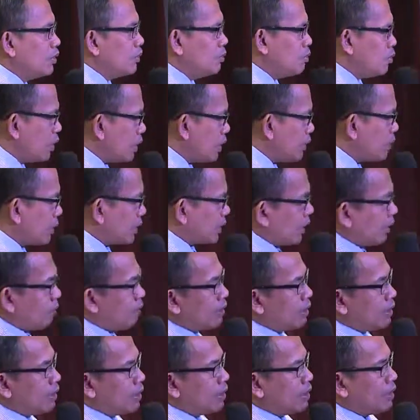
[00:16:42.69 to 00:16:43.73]
Mungkin
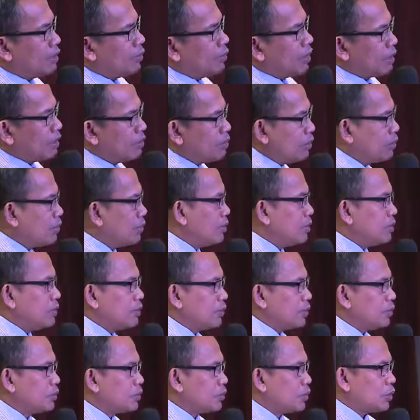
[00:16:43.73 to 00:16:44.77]
pertama dia, waduh,
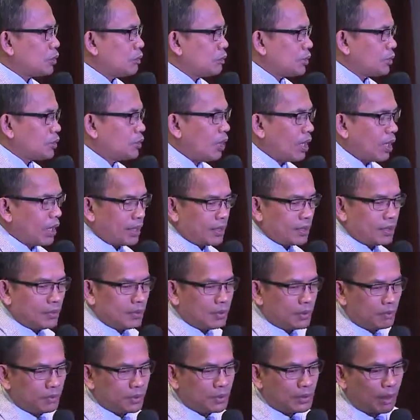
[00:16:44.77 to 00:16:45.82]
itu suatu perjuangan itu
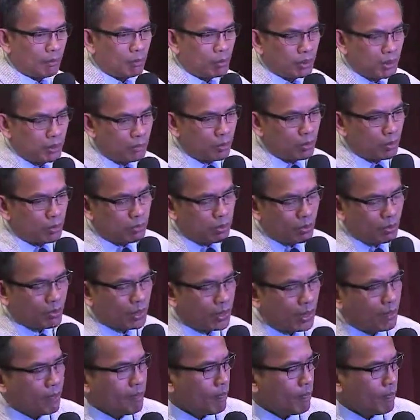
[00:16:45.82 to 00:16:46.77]
untuk mencabuti bulu-bulunya.